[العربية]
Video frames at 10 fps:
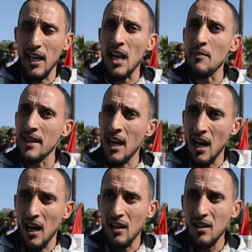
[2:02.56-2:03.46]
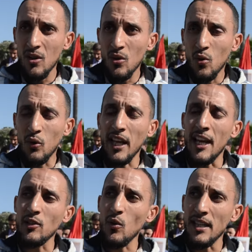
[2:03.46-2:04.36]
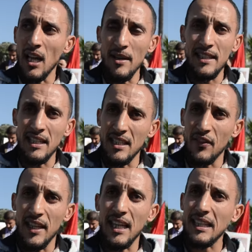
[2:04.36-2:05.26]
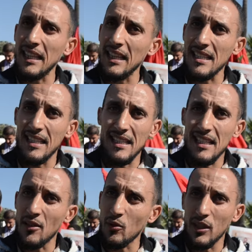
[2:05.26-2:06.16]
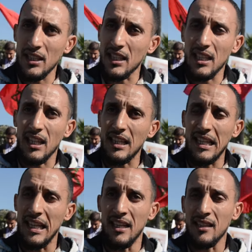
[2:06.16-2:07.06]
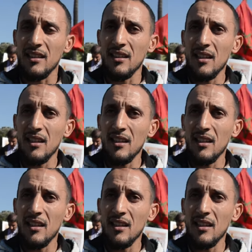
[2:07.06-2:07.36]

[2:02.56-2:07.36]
تاع المنحه وكيعطيك واحد عمليه الجفيري كتخلص ديك الساعه دوك لي طريطات اللي عليك